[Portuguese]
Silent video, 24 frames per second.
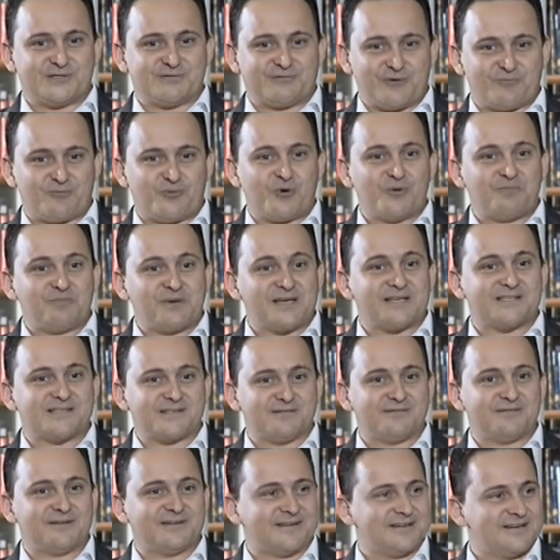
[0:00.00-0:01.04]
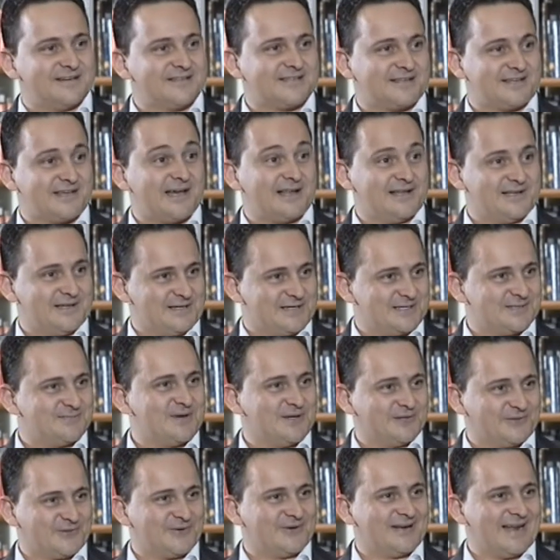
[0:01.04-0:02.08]
foi por perseverança que a lesma
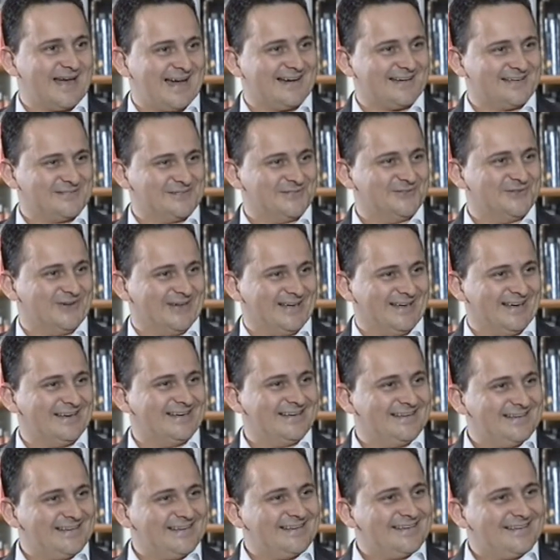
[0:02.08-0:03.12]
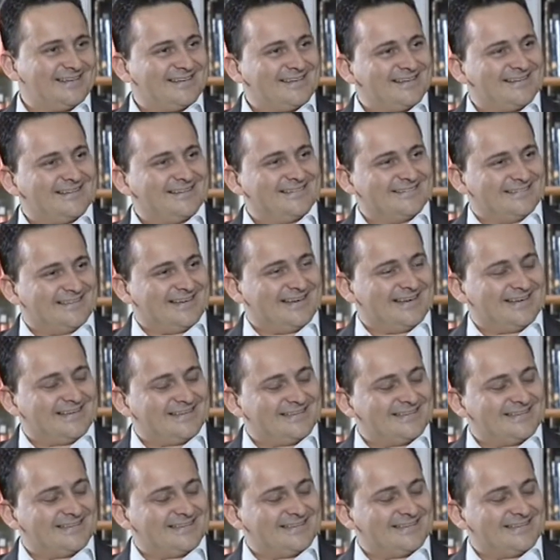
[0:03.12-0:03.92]
entrou na arca de Noé. Né?